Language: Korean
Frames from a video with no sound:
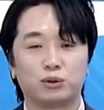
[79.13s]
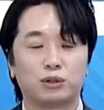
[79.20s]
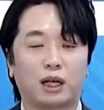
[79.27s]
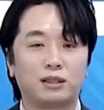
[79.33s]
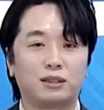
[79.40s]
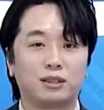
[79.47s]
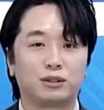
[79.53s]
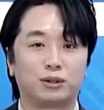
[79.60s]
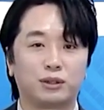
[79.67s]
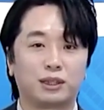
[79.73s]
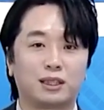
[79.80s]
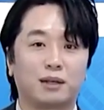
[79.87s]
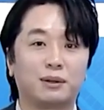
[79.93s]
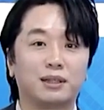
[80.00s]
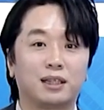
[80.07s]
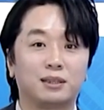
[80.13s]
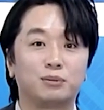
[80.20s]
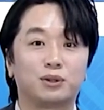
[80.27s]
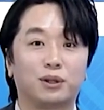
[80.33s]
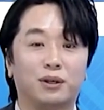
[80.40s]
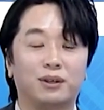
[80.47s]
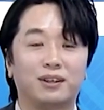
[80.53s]
날짜를 저렇게 잡았나 싶죠?
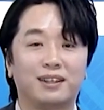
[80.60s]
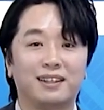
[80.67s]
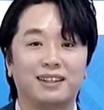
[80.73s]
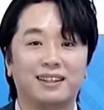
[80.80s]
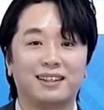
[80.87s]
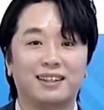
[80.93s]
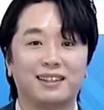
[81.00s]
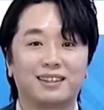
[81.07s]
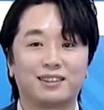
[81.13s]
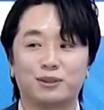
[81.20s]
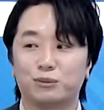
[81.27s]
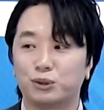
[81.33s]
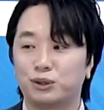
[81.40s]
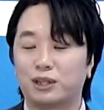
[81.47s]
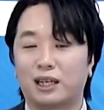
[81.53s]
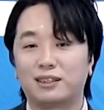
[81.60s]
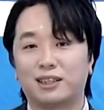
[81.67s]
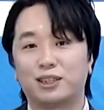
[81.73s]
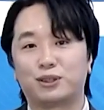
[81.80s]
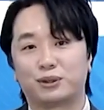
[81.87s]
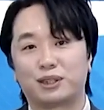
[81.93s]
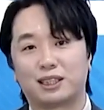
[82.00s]
아니죠. 그냥 무슨 네. 날짜를
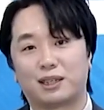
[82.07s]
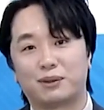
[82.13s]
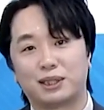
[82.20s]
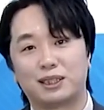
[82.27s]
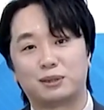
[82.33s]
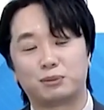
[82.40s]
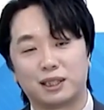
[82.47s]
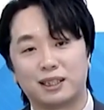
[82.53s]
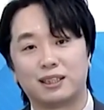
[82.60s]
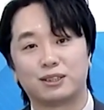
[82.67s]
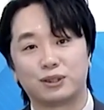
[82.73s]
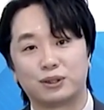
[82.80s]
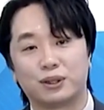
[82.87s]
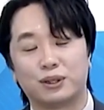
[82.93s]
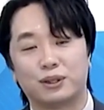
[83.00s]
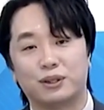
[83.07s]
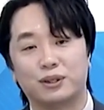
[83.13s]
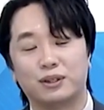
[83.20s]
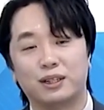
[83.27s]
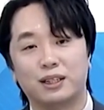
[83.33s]
저렇게 잡았나 싶잖아요, 그죠?